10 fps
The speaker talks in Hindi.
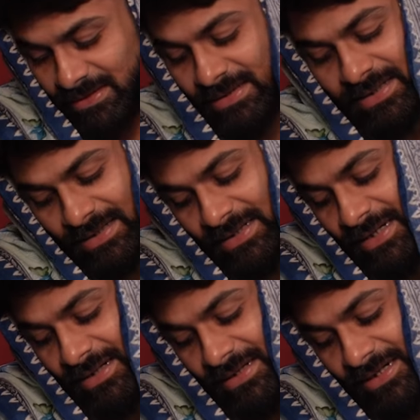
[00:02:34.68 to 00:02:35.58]
ये देखें
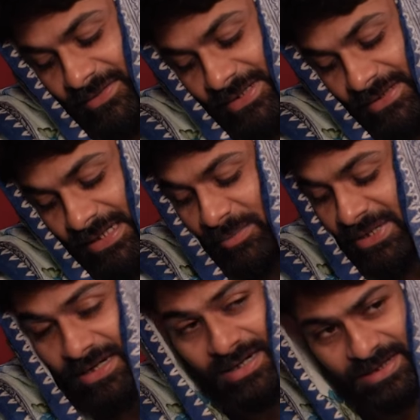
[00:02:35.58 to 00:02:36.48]
क्या लिखा हुआ है
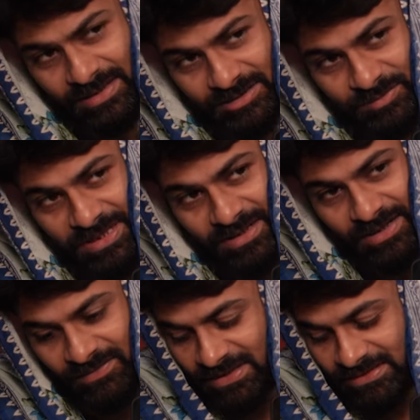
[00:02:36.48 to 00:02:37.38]
कैपिटल लेटर्स में
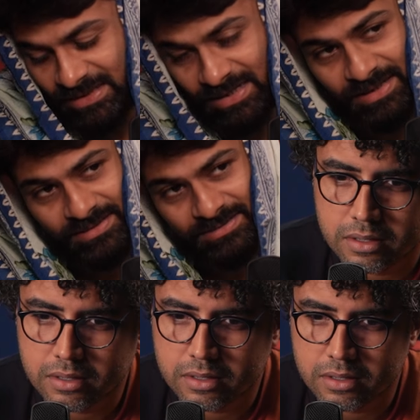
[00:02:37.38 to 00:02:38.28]
लिखा हुआ है अरसलान
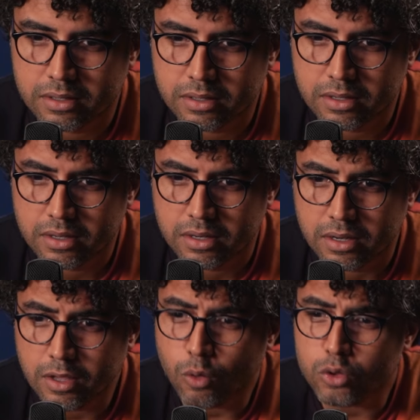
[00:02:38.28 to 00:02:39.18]

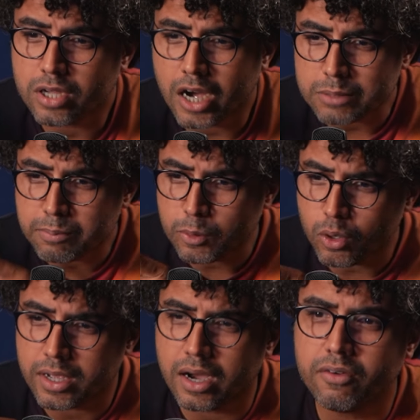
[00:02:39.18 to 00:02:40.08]
नहीं उस हाथ पे भी तो
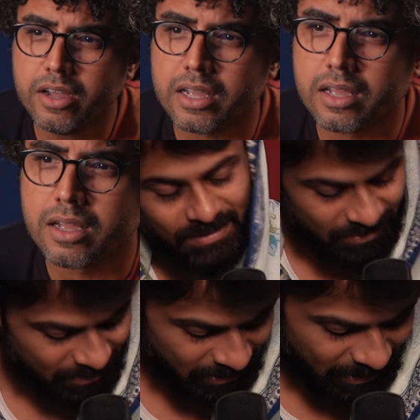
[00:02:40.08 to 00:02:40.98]
लिखा हुआ है
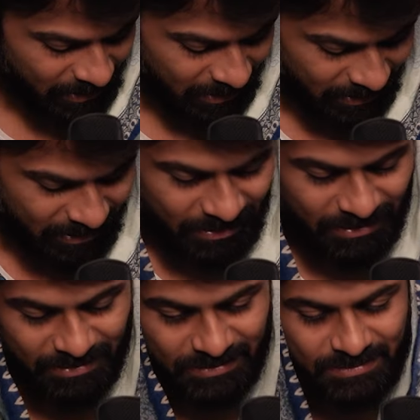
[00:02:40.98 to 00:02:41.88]
नहीं
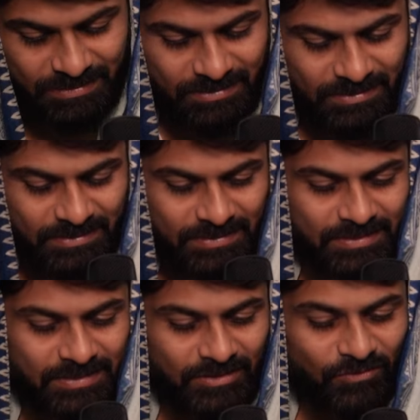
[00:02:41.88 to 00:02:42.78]
नहीं
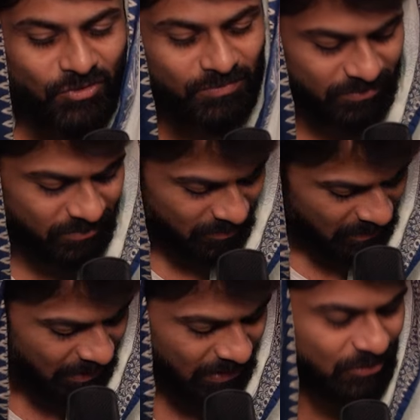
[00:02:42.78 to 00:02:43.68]
वो
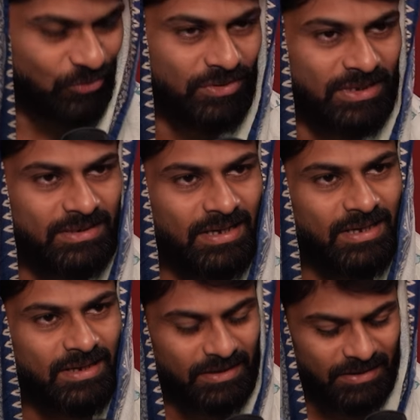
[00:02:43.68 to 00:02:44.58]
गलत हो गया था
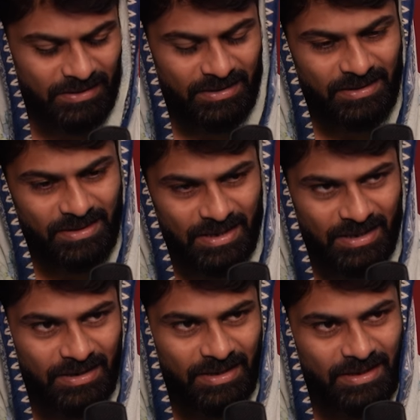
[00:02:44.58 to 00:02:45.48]
ए
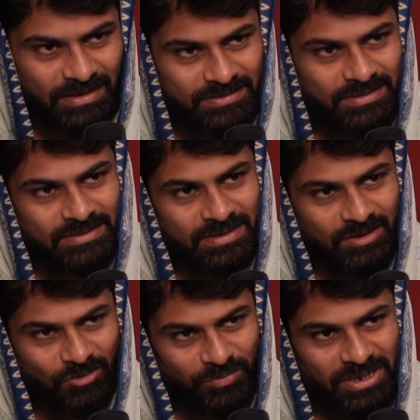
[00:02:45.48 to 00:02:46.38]
आर एस की
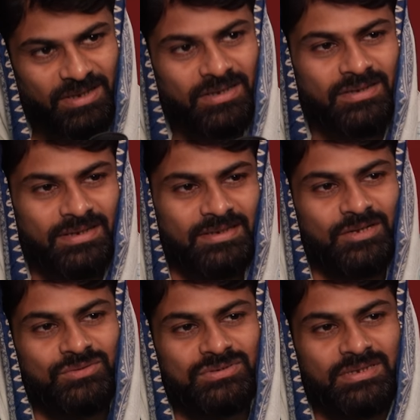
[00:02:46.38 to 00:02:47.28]
जगह वो बी लिख दिया
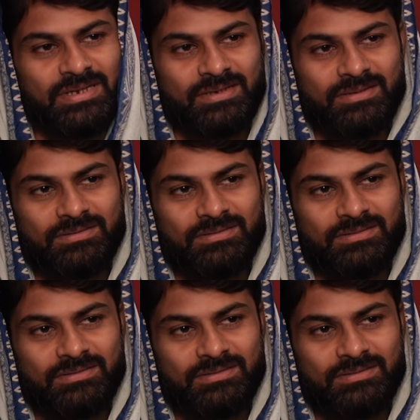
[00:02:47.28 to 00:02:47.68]
था उसने